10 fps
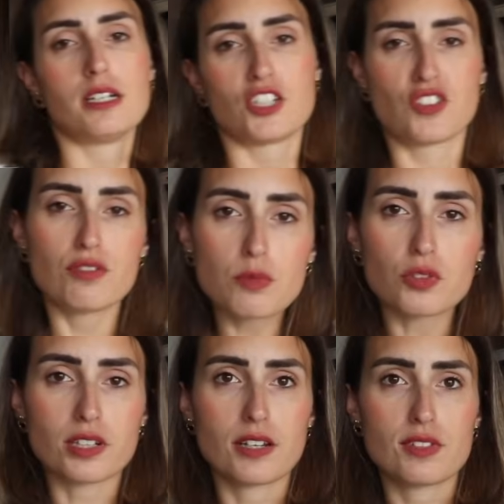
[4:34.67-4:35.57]
je vais vous
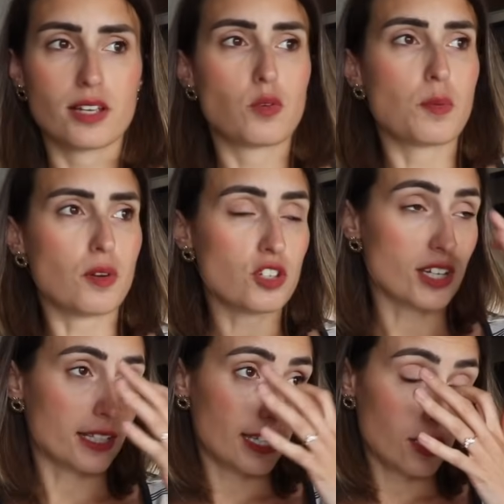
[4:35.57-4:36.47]
montrer, vous allez comprendre, j'ai
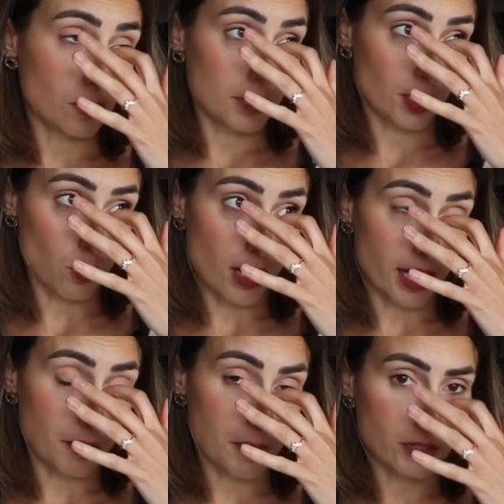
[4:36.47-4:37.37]
un énorme tiroir
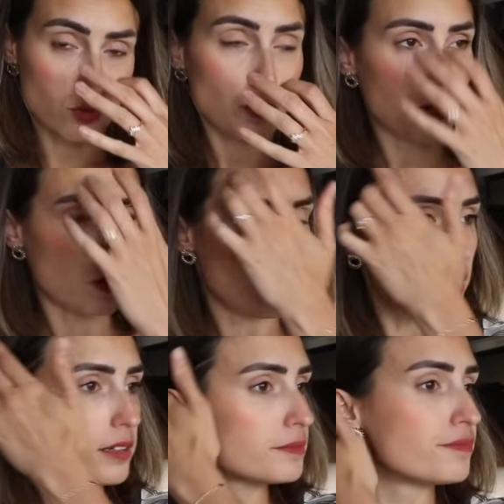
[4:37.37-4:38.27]
avec plein de
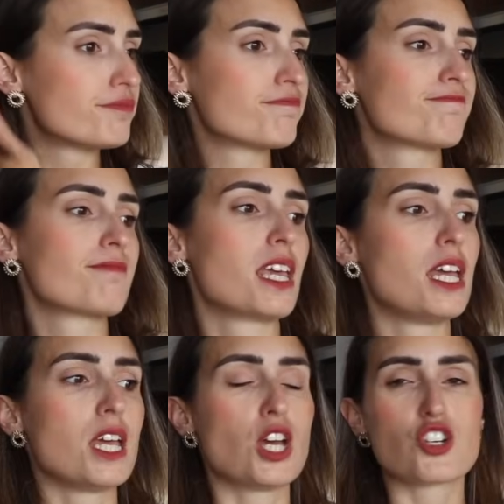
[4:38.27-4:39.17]
Tupperware.
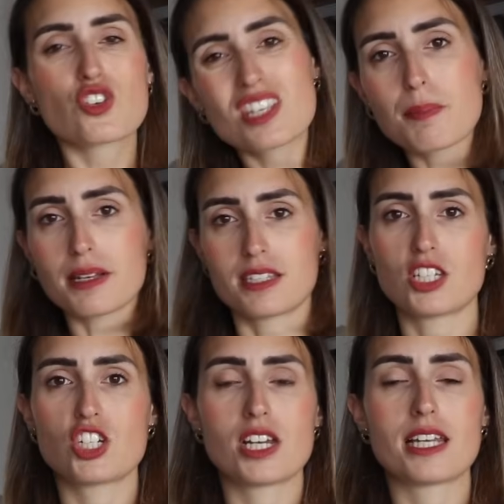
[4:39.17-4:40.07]
Je sais pas
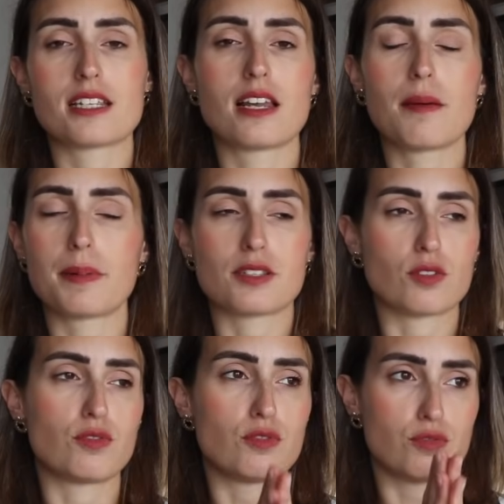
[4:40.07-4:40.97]
si je les laisse là parce
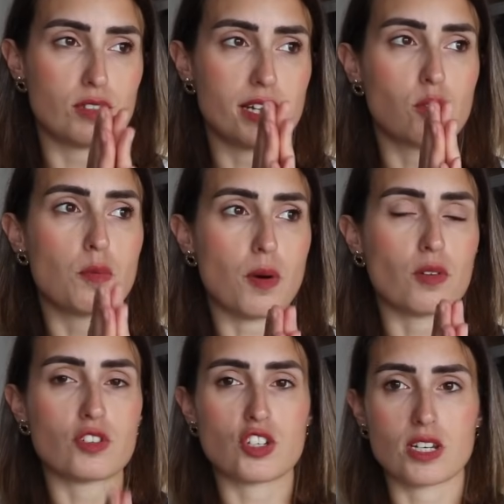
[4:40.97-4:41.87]
que vous allez
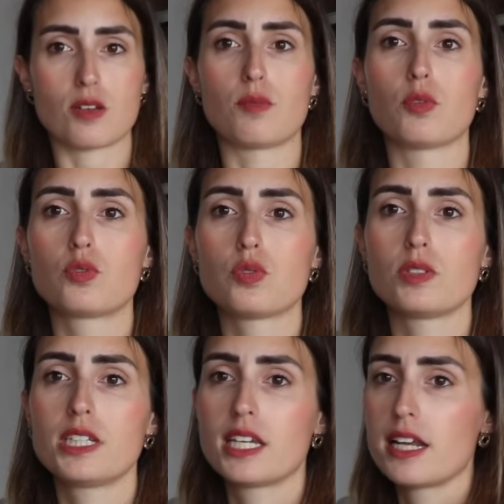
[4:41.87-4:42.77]
comprendre, j'ai euh, mon
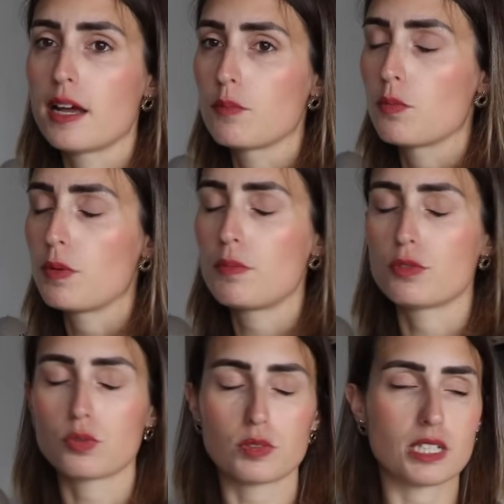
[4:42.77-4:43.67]
tourniquet là, mon meuble
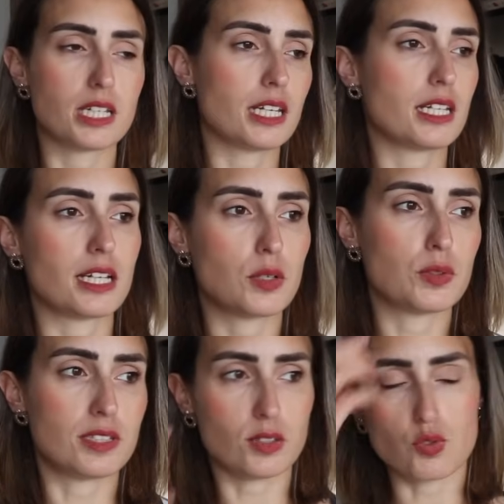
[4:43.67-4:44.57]
tourniquet qui est à
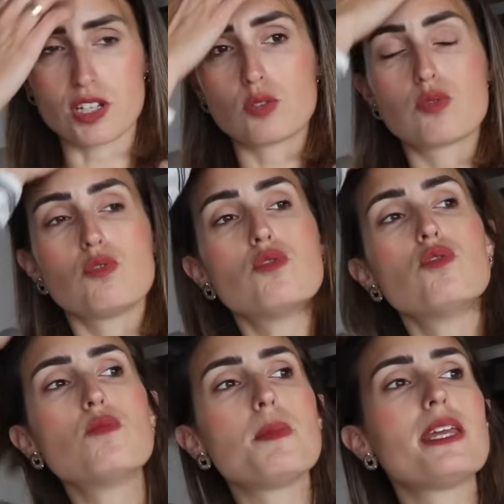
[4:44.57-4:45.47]
côté où j'ai
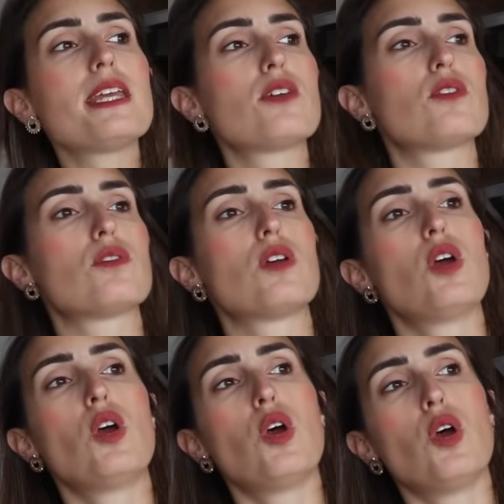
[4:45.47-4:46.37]
tout mes... Euh,
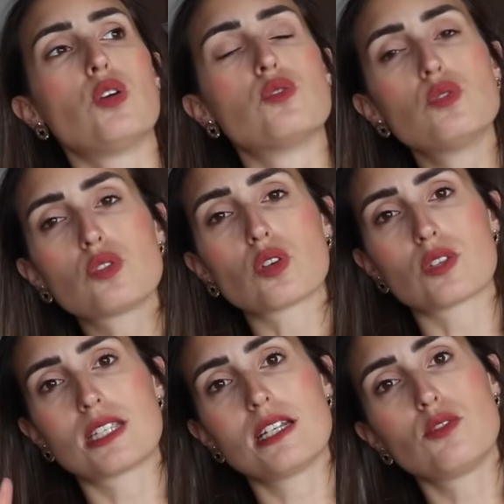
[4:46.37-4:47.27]

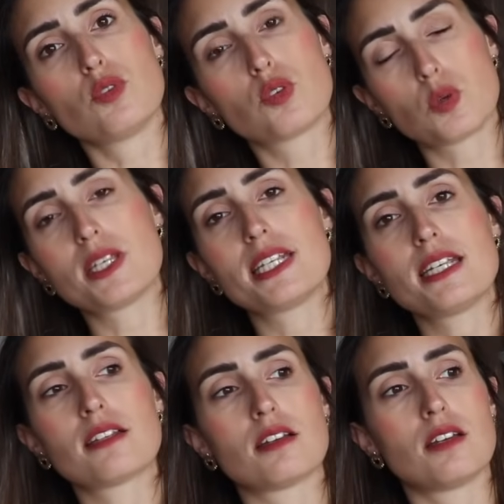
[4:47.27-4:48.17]
ustensiles de
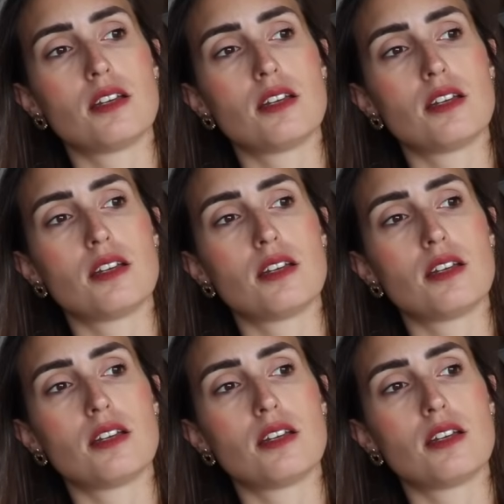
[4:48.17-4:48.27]
cuisine,